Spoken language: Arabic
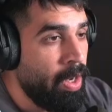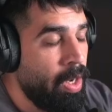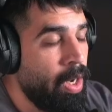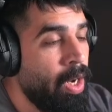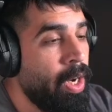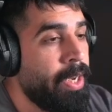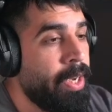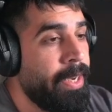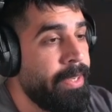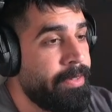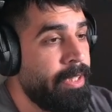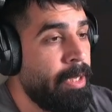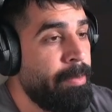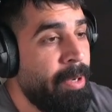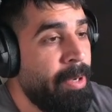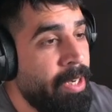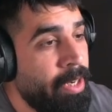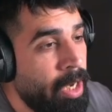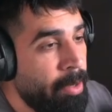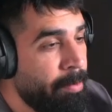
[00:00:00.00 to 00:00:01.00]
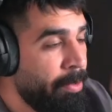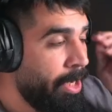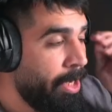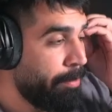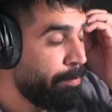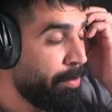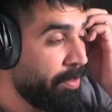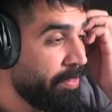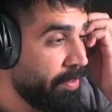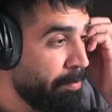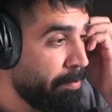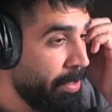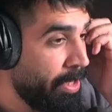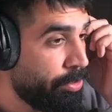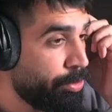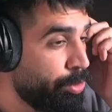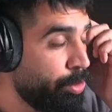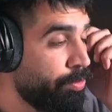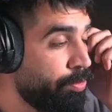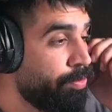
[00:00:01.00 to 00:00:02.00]
اوكي طبعا حبايب مثل ما
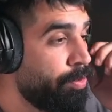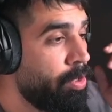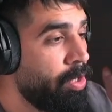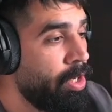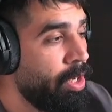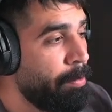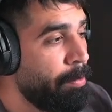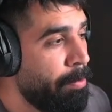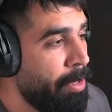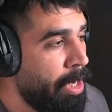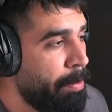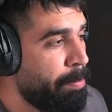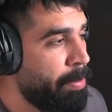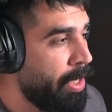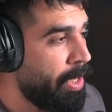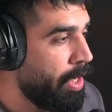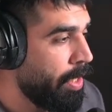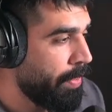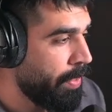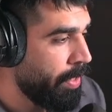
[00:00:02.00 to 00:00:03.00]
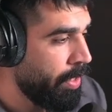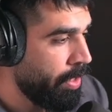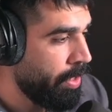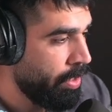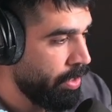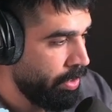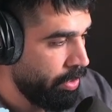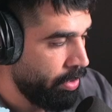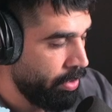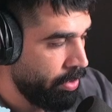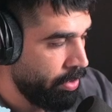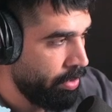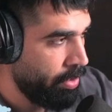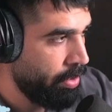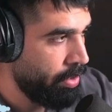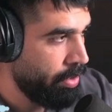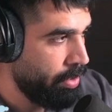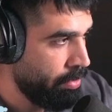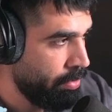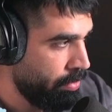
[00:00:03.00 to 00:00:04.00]
تشوفون الماب هذا
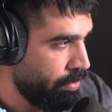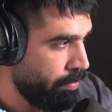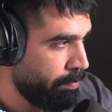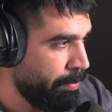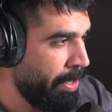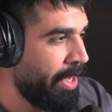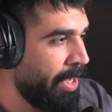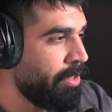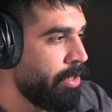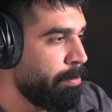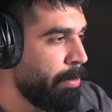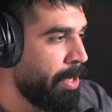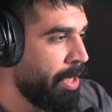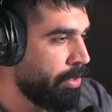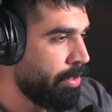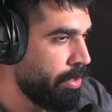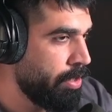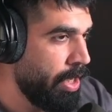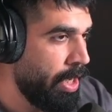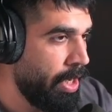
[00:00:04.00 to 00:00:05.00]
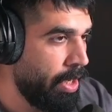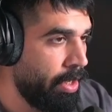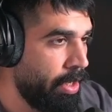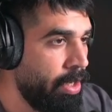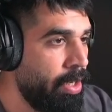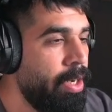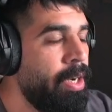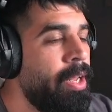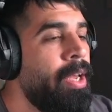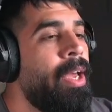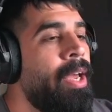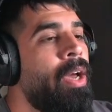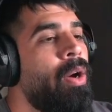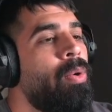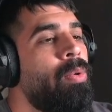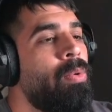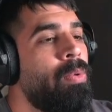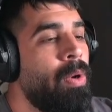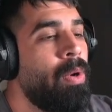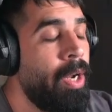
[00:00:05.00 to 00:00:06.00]
بعدني ما داخله
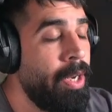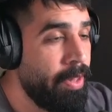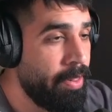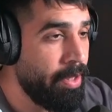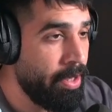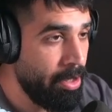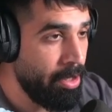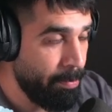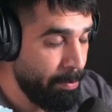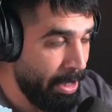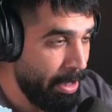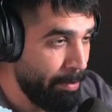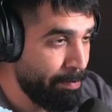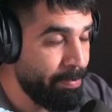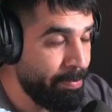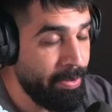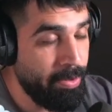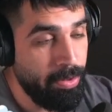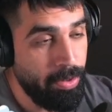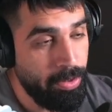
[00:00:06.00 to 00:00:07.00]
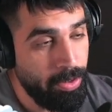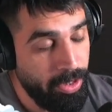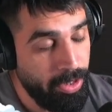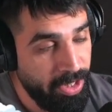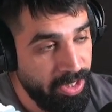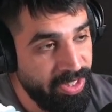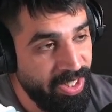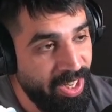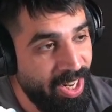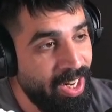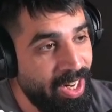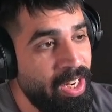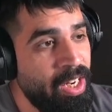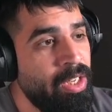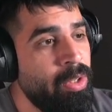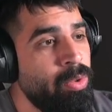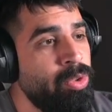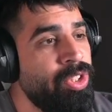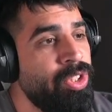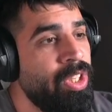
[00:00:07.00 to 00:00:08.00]
وايضا الماب اللي يدل على
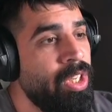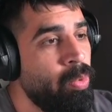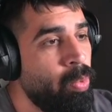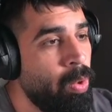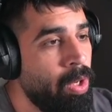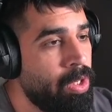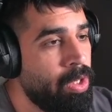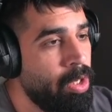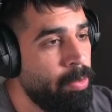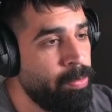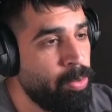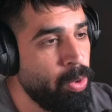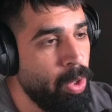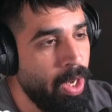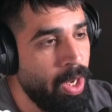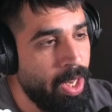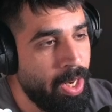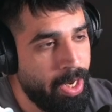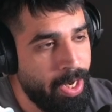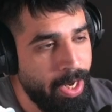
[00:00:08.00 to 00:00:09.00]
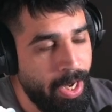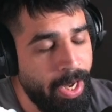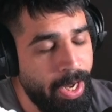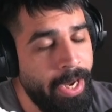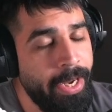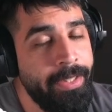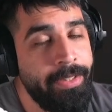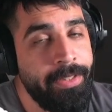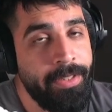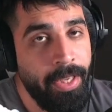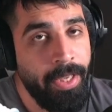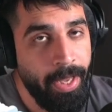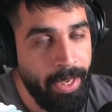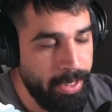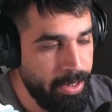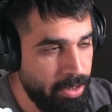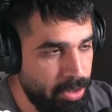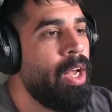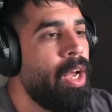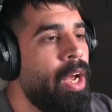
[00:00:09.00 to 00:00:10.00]
انه جديد ويلكم تو ارك ايس
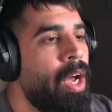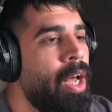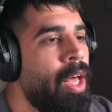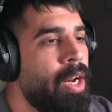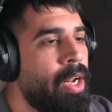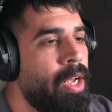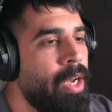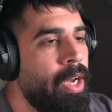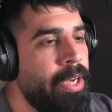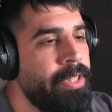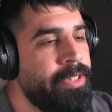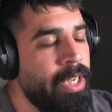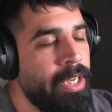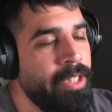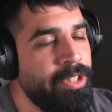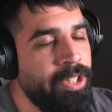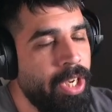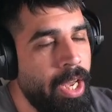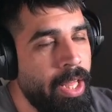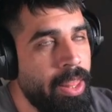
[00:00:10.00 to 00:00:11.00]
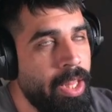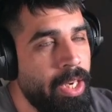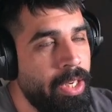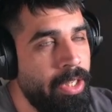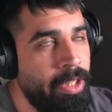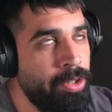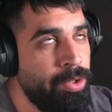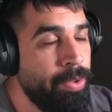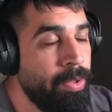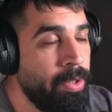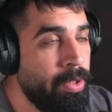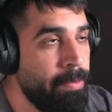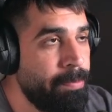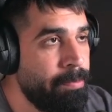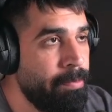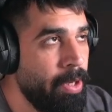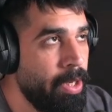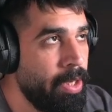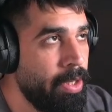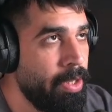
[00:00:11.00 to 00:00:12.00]
ايج ارك ايس ايج ايضا
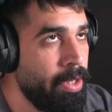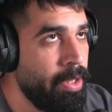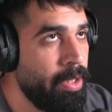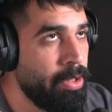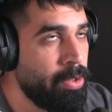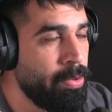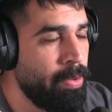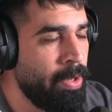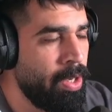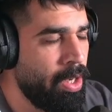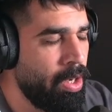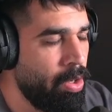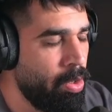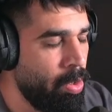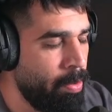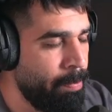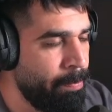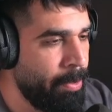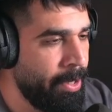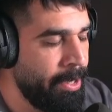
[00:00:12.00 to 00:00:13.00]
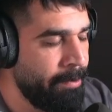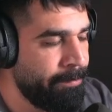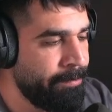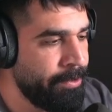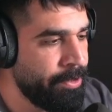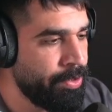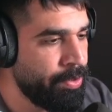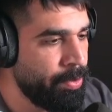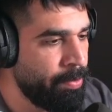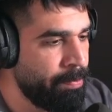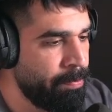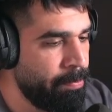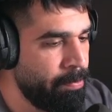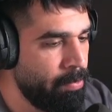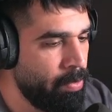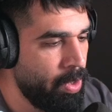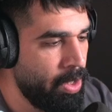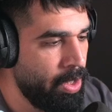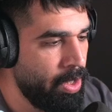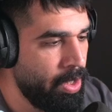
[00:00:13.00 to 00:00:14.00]
عندهم آه، اتوقع هم نفسهم
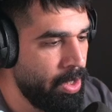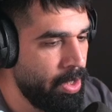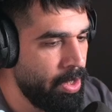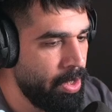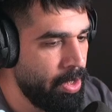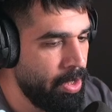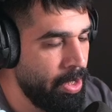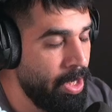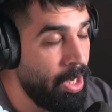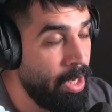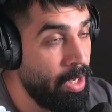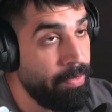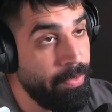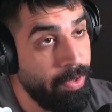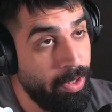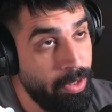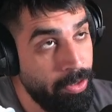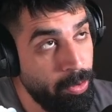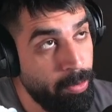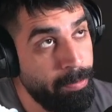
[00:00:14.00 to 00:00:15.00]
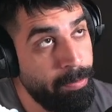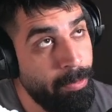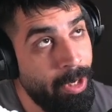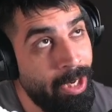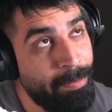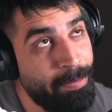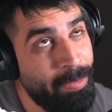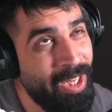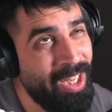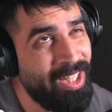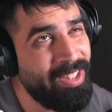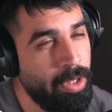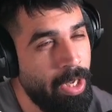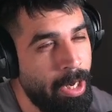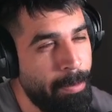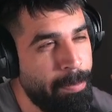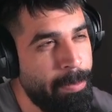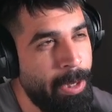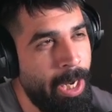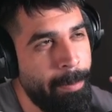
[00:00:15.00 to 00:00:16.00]
ولا لا هذا عندهم مابات
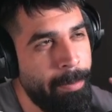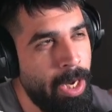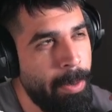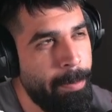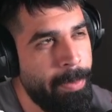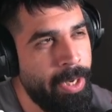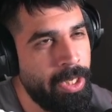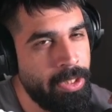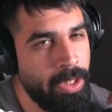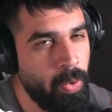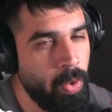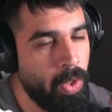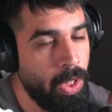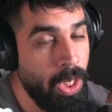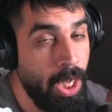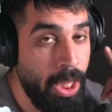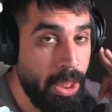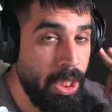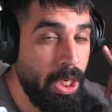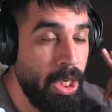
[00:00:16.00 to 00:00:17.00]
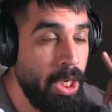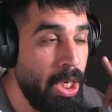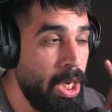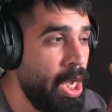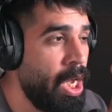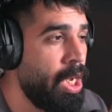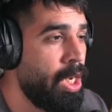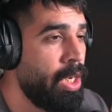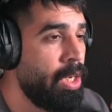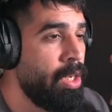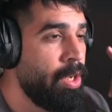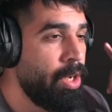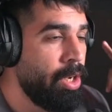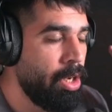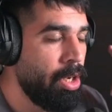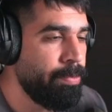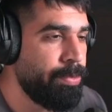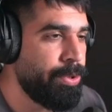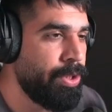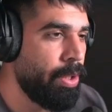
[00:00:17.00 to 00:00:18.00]
اربع مابات او ثلاثه الاخ
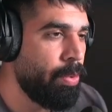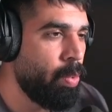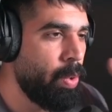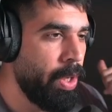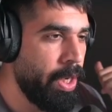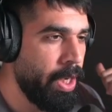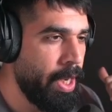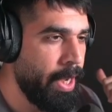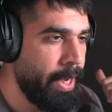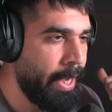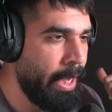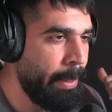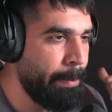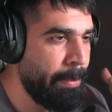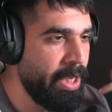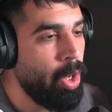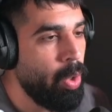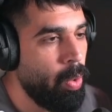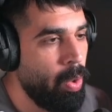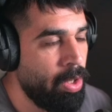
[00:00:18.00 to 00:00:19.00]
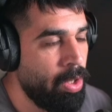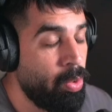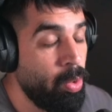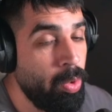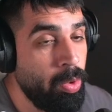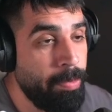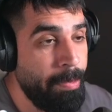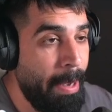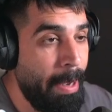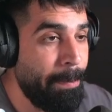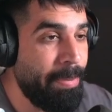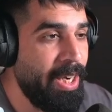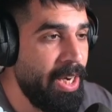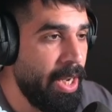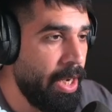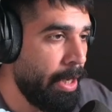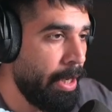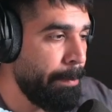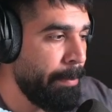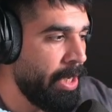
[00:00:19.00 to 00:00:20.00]
مسوينه قبل واكو ماب
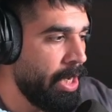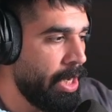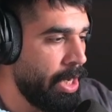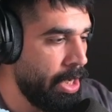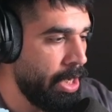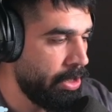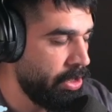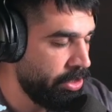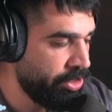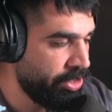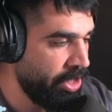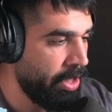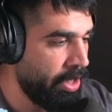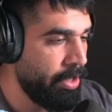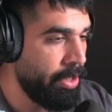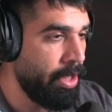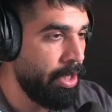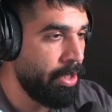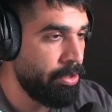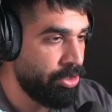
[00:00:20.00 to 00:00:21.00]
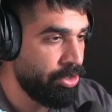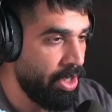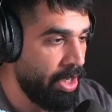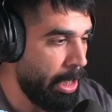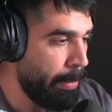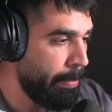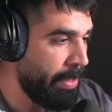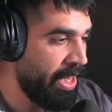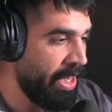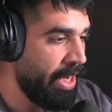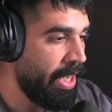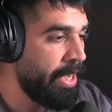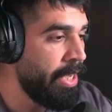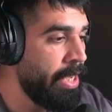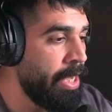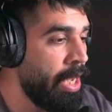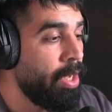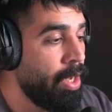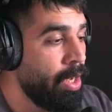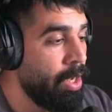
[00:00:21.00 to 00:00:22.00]
لا خمينا راح نحكي عنه ان شاء الله
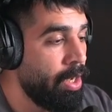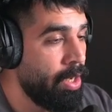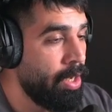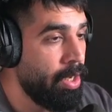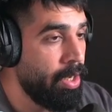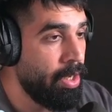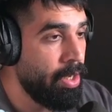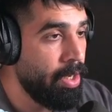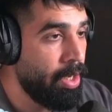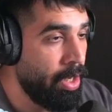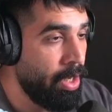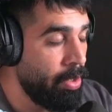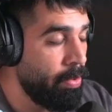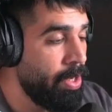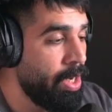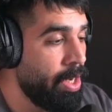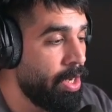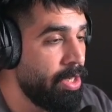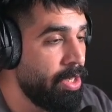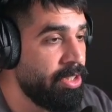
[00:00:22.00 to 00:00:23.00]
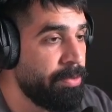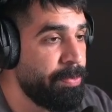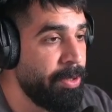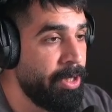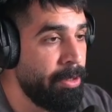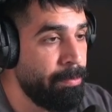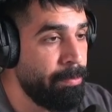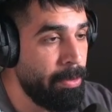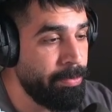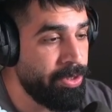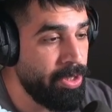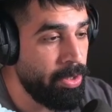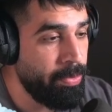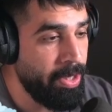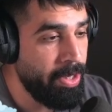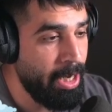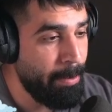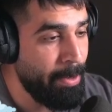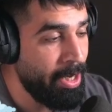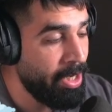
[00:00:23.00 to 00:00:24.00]
بهالايام آه خلونا الرسبن ما
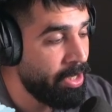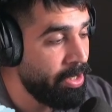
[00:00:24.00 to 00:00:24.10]
مسوين اماكن